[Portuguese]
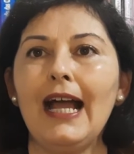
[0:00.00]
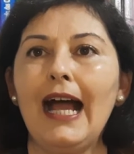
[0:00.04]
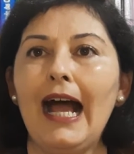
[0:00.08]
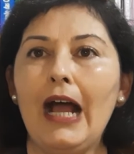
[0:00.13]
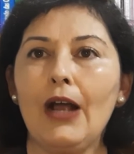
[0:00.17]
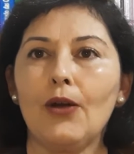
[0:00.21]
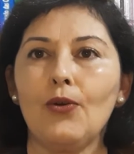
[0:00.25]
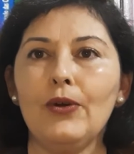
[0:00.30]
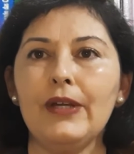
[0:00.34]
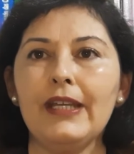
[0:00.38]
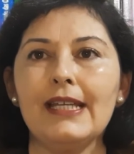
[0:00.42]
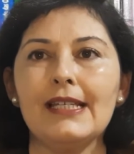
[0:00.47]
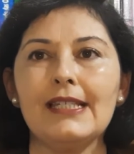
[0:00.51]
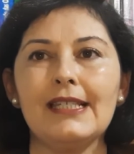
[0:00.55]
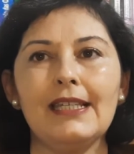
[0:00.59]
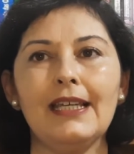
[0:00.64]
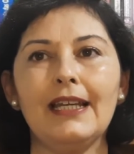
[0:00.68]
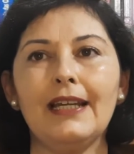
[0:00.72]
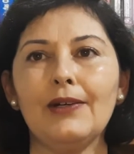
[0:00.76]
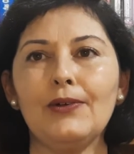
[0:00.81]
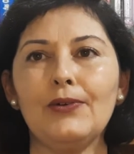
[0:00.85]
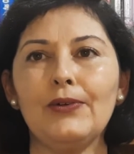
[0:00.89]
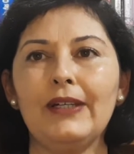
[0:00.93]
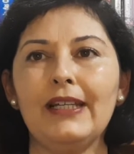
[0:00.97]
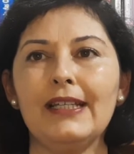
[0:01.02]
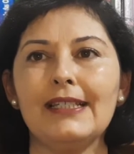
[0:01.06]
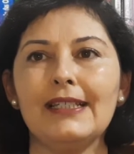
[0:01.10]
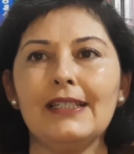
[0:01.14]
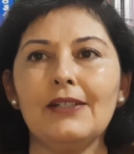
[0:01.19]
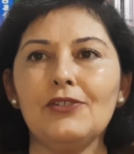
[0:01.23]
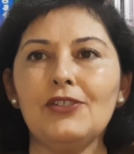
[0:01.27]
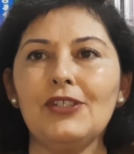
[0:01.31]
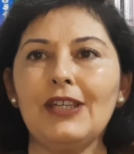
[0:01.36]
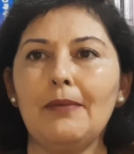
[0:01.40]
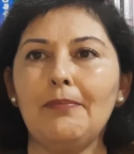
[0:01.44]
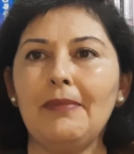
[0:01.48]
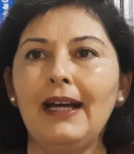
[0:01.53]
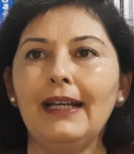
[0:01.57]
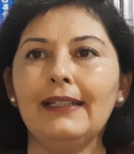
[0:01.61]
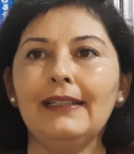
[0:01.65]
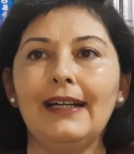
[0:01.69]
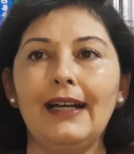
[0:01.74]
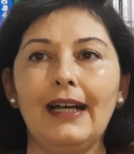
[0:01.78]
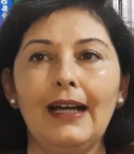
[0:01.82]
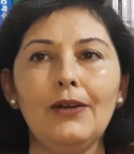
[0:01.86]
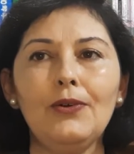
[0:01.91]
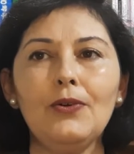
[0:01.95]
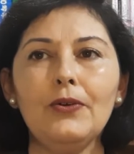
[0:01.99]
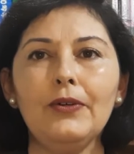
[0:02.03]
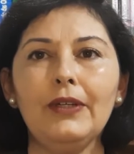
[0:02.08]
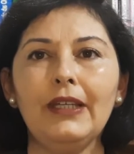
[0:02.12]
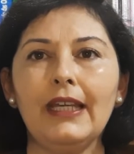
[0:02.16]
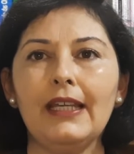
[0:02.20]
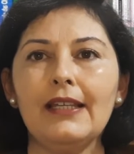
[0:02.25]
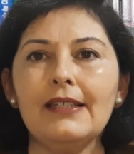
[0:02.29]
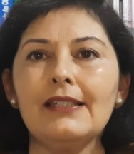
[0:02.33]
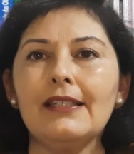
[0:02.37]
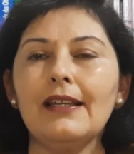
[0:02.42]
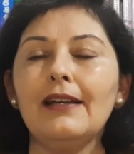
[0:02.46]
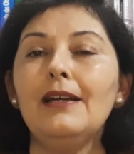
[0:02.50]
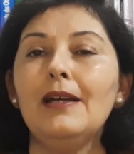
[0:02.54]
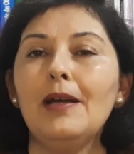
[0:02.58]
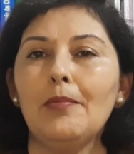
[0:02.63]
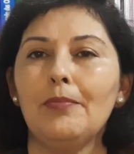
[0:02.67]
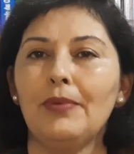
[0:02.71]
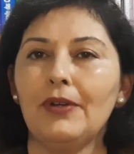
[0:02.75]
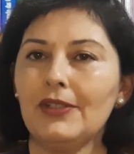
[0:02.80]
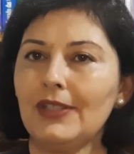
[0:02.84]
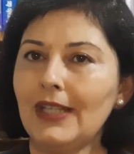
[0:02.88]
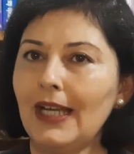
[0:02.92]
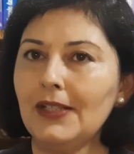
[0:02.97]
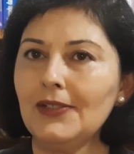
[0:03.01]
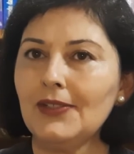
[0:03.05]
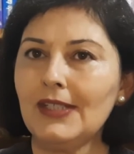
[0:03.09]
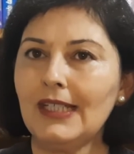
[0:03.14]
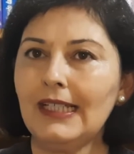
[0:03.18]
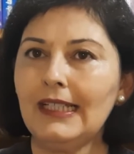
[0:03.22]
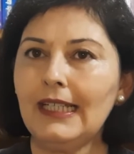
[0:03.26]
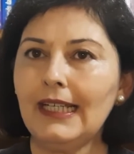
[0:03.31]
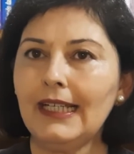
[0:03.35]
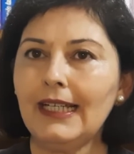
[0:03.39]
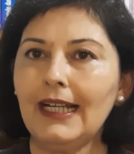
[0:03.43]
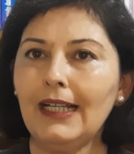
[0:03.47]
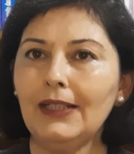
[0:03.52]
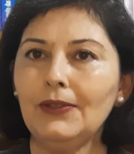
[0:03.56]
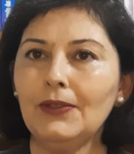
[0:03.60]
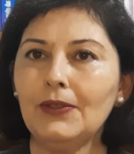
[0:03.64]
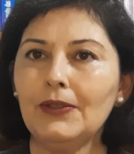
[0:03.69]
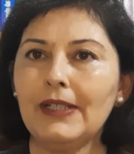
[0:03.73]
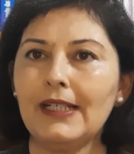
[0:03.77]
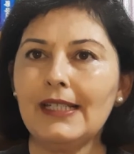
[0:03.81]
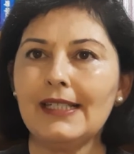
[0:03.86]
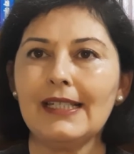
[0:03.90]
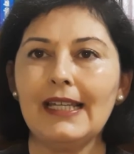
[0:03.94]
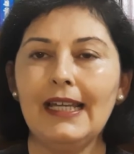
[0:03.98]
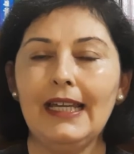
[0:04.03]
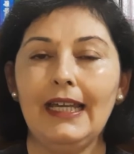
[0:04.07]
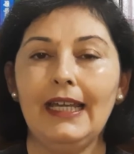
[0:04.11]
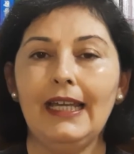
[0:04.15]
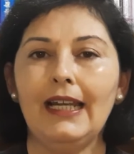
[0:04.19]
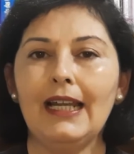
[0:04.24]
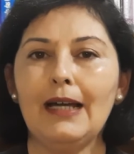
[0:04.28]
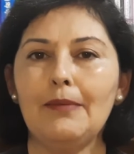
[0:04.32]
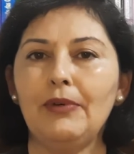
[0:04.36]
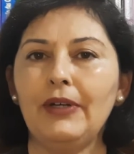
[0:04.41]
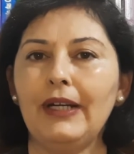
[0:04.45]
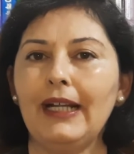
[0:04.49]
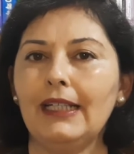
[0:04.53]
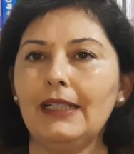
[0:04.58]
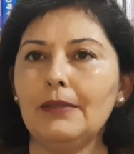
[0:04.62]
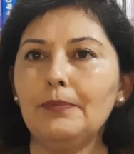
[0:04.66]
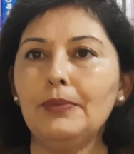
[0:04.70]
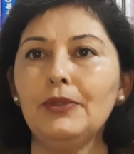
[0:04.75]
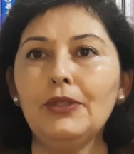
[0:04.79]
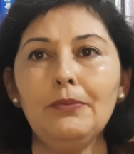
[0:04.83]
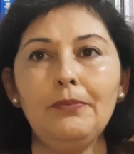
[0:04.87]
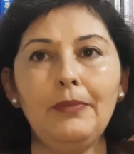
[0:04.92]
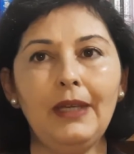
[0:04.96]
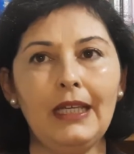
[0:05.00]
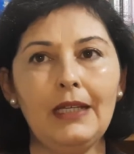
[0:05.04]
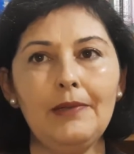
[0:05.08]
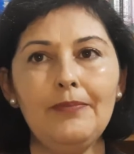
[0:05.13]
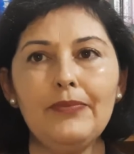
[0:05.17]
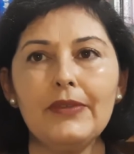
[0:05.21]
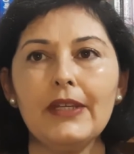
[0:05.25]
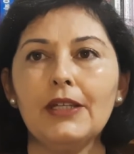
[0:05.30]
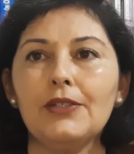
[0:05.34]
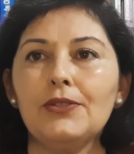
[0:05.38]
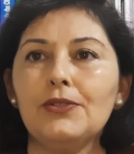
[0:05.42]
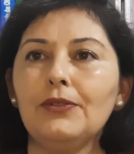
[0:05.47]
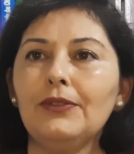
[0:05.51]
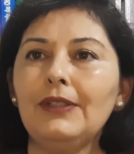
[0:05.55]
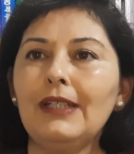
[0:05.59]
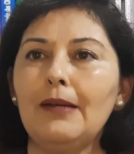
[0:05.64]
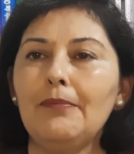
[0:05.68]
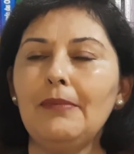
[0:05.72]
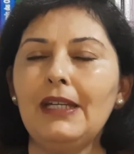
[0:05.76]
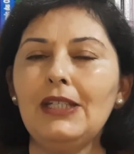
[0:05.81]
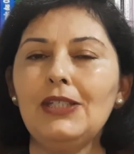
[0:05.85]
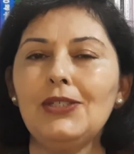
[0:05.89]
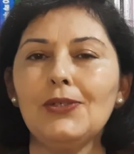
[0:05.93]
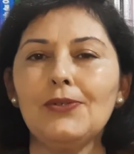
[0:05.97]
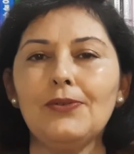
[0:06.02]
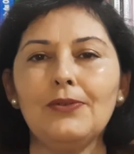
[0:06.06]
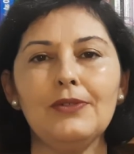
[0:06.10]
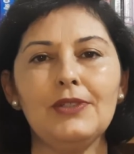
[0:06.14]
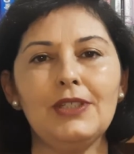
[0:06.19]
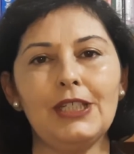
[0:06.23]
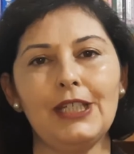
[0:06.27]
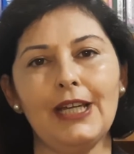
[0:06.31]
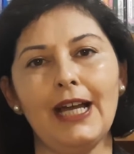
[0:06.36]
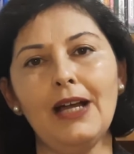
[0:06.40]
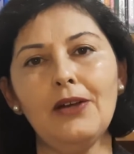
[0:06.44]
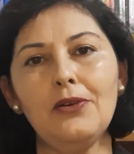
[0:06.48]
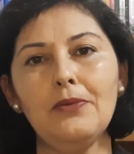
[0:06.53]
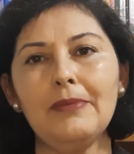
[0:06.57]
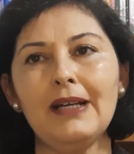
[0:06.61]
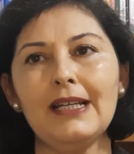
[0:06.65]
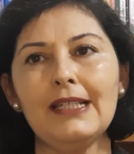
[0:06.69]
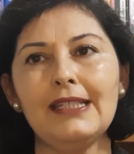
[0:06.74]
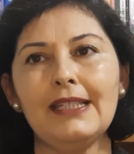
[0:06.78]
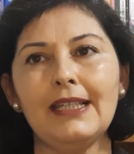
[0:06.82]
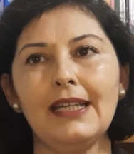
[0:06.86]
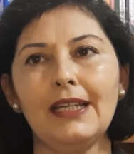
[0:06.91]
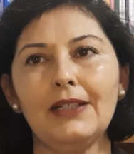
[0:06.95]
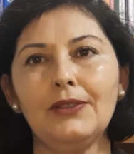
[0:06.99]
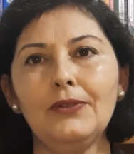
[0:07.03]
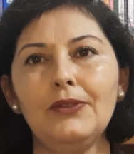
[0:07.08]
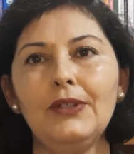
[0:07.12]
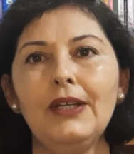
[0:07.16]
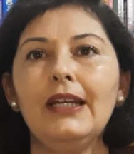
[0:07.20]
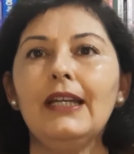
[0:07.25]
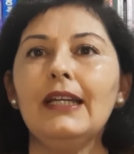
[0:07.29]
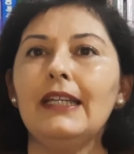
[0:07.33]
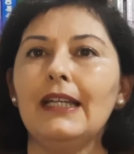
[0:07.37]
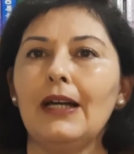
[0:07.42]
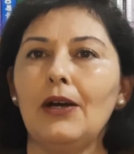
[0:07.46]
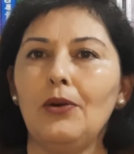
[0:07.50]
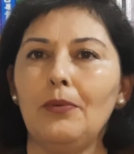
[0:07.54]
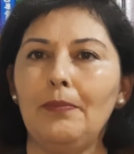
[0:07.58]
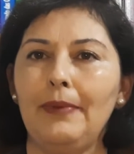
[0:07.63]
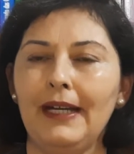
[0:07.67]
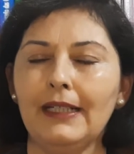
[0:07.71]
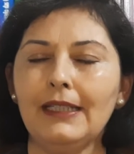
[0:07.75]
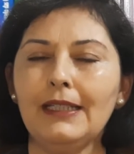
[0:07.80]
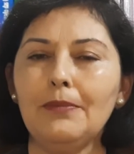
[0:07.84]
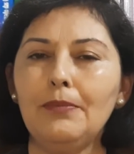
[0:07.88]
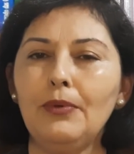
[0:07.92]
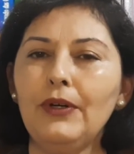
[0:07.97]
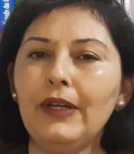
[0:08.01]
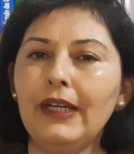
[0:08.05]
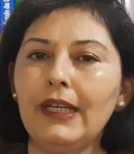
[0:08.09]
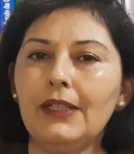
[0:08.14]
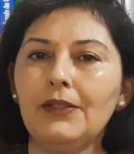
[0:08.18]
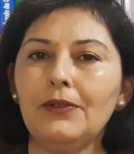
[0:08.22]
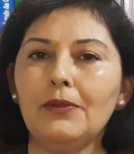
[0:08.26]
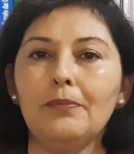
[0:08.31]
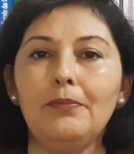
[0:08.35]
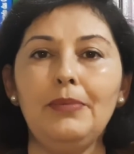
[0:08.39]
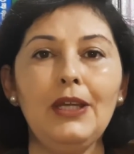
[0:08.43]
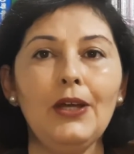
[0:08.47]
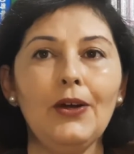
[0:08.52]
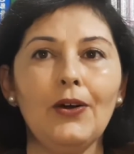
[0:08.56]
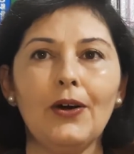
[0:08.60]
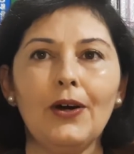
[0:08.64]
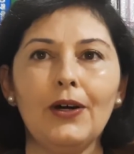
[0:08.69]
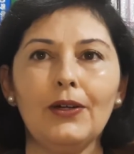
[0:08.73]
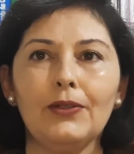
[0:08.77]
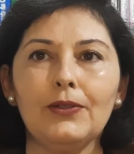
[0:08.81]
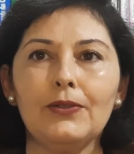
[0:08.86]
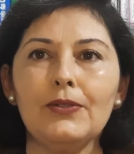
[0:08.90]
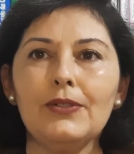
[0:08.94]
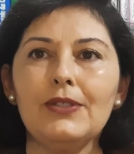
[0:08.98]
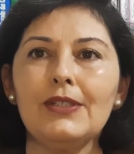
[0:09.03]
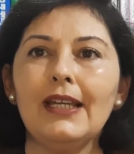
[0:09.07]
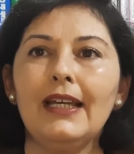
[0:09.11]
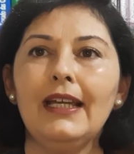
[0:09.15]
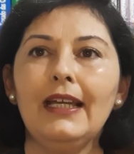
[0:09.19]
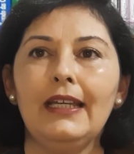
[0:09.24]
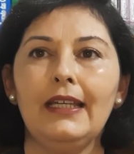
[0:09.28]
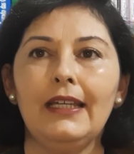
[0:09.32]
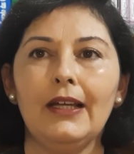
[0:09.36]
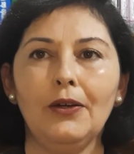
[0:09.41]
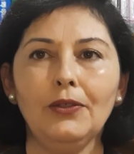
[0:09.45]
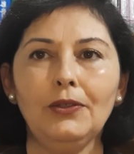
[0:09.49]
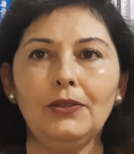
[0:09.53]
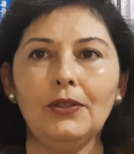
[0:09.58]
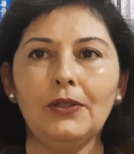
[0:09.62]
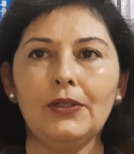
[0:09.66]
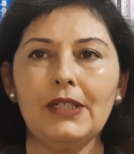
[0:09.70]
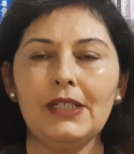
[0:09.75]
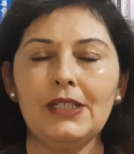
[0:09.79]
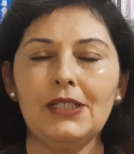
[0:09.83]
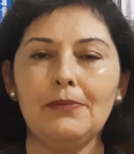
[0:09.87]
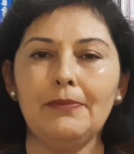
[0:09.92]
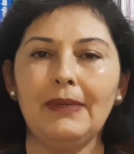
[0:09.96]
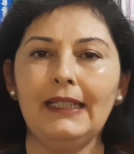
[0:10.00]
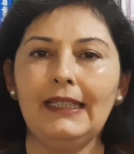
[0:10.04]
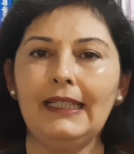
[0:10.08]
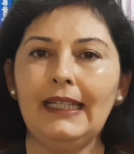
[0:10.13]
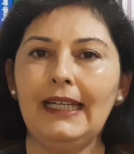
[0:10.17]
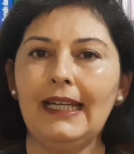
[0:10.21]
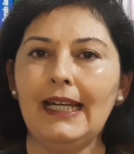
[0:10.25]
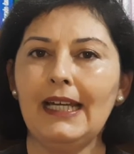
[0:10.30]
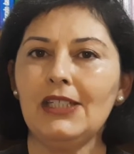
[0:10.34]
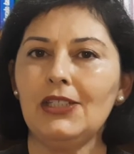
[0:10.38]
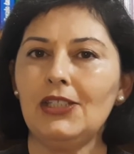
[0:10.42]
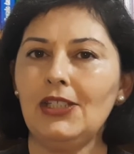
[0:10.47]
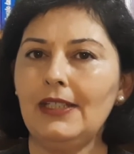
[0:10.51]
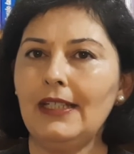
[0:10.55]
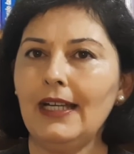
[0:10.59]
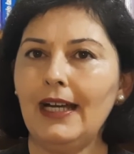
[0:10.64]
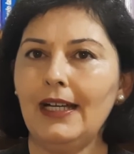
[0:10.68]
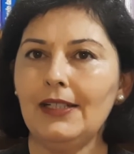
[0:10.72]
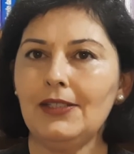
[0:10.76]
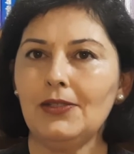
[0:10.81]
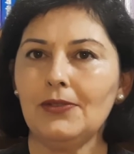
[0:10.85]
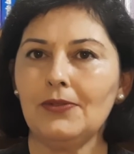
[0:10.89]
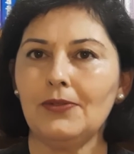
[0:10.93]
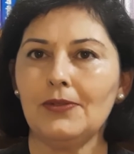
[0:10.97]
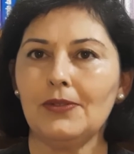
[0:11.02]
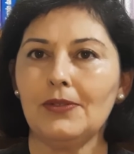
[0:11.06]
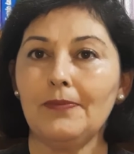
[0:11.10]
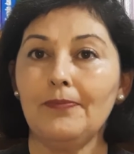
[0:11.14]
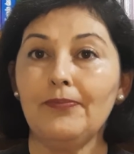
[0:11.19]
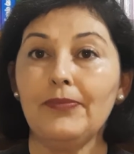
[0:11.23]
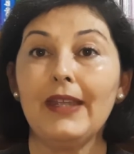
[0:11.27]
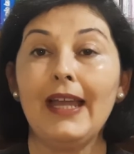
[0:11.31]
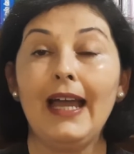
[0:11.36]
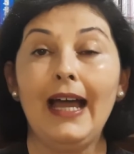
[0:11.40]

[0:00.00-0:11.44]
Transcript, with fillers: a conhecer a coleção chamada A Conquista Projetos Integradores, elaborada por mim, juntamente com o Tiago Macedo e a Roberta Bueno, biólogos e autores de materiais didáticos.